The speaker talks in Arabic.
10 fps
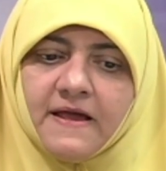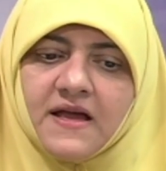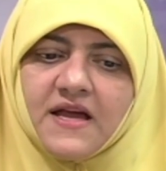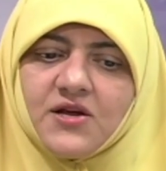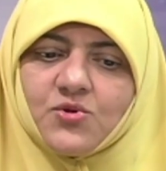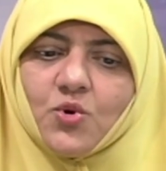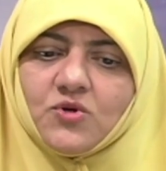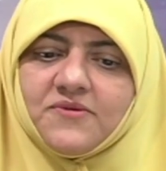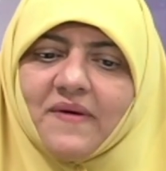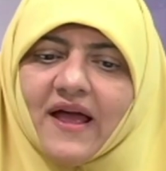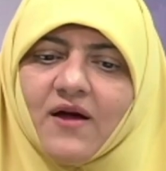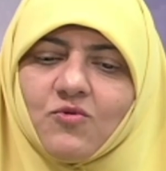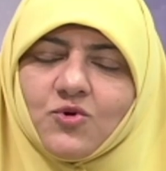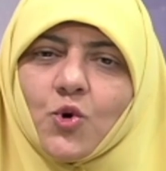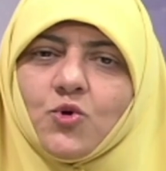انك تقعدي معاه
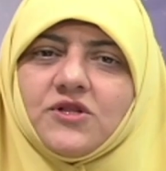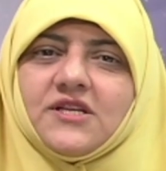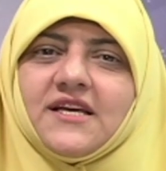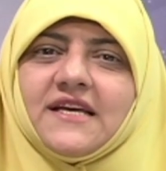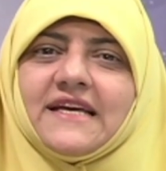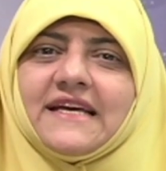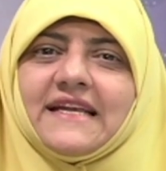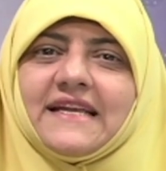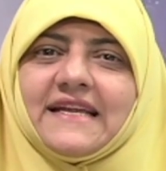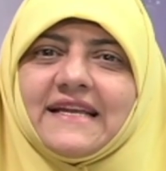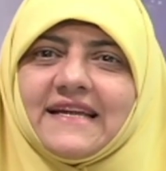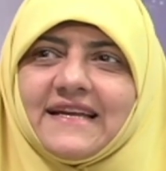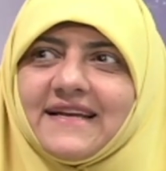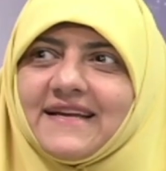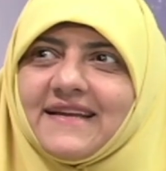وتحطي الـ الـ
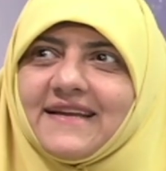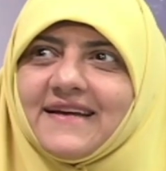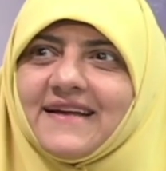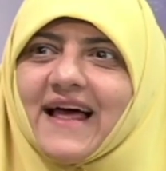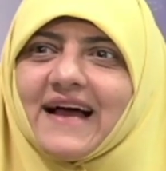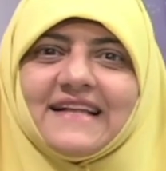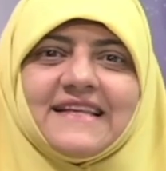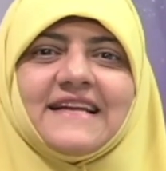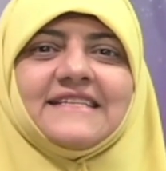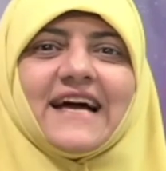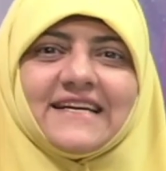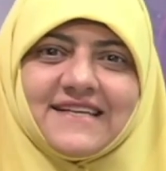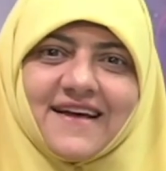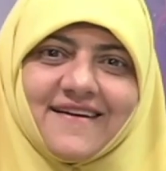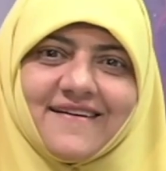الـ الـ الحاجات اللي انت
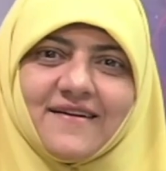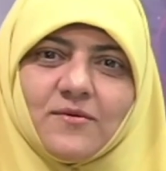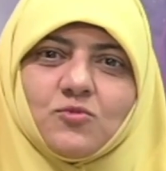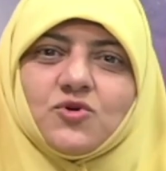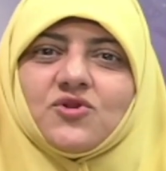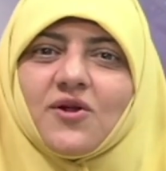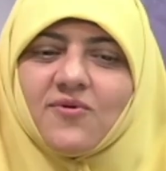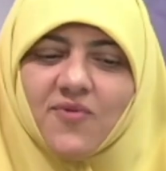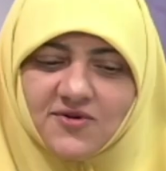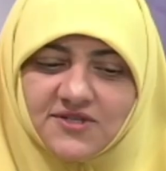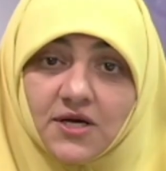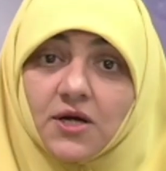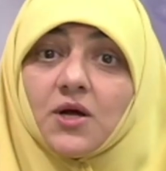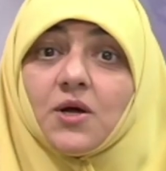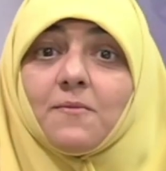عايزاها متطلباتي
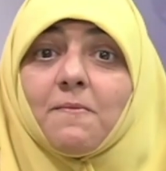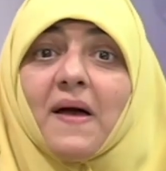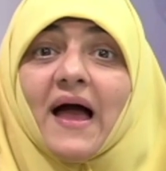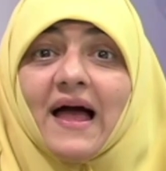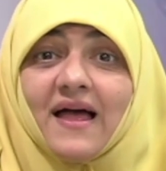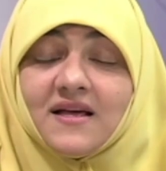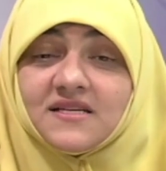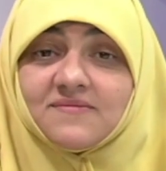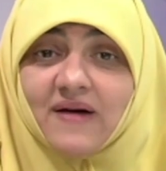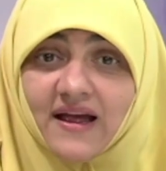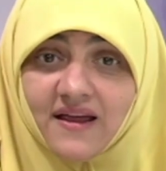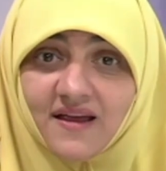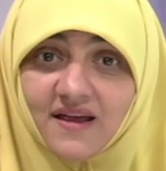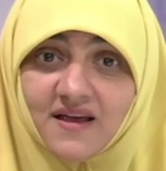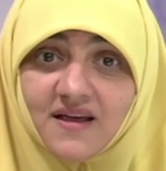مع اسمعي
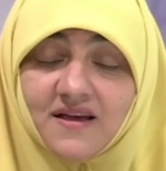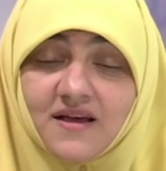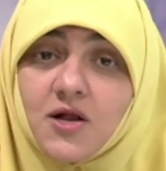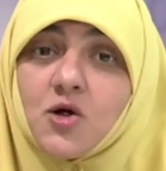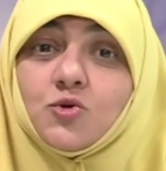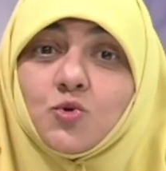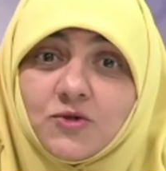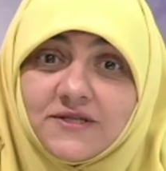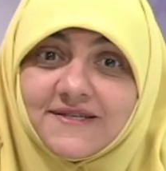الحدود